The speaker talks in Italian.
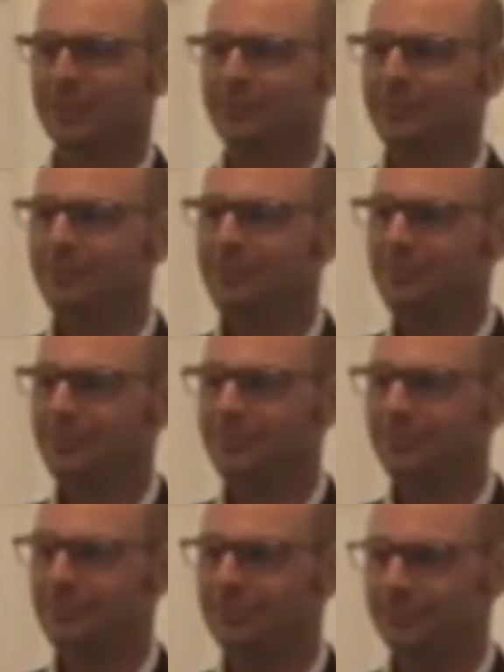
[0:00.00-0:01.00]
mov- del
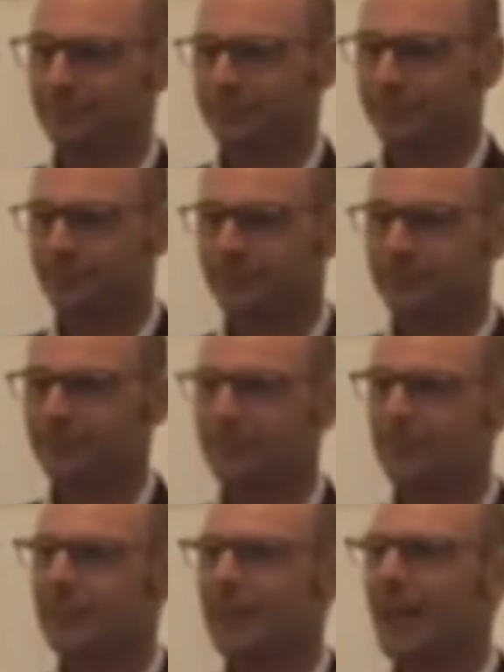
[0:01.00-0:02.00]
Movimento 5 Stelle?
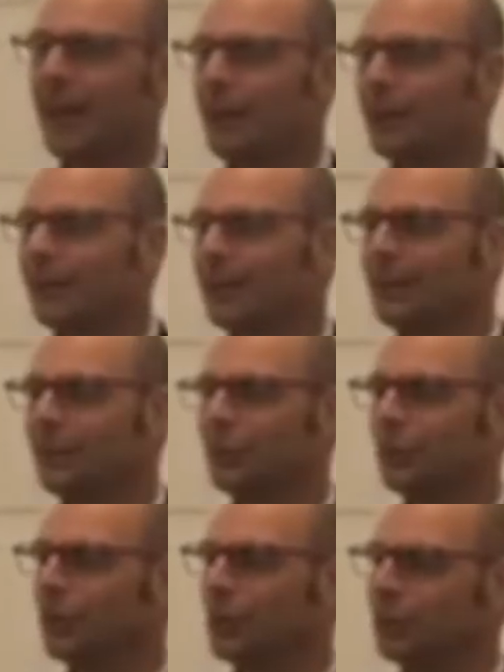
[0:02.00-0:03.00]
Allora, intanto in
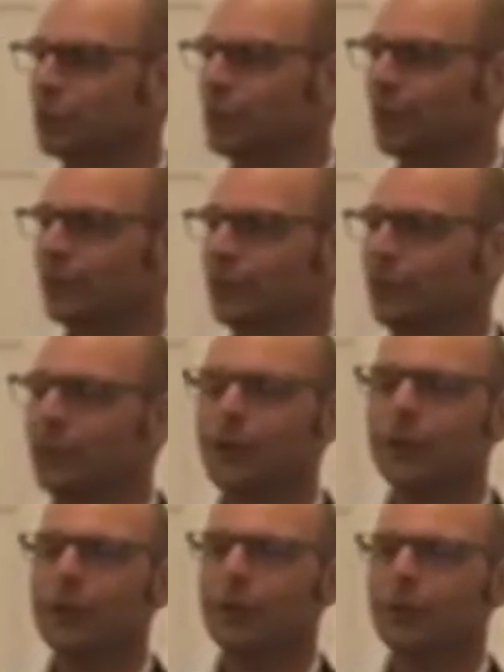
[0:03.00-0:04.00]
questo momento
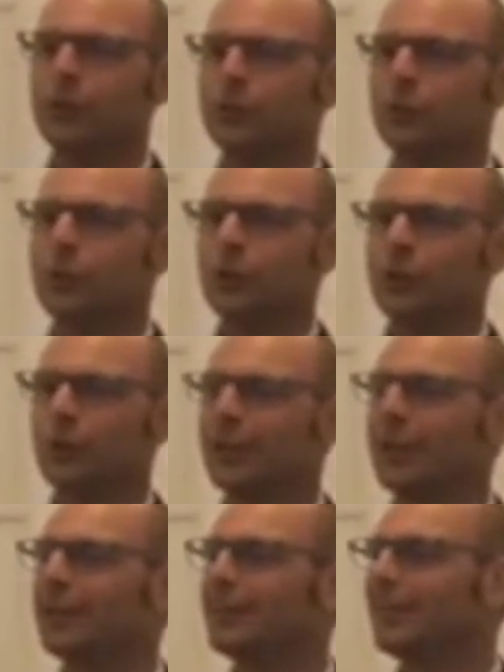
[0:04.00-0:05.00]
non ci sono né
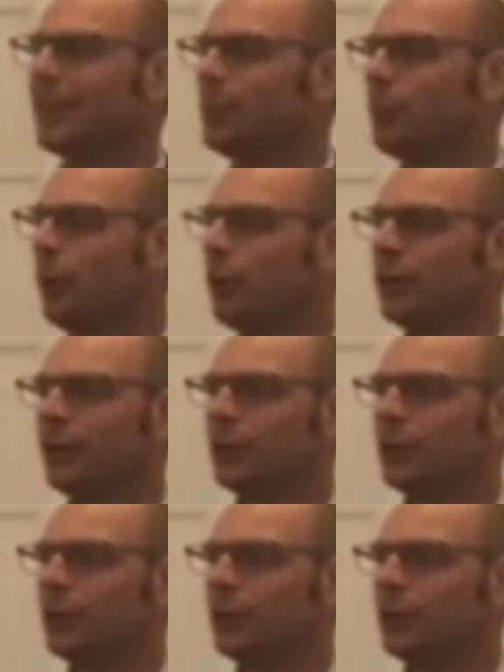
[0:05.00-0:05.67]
tre poli né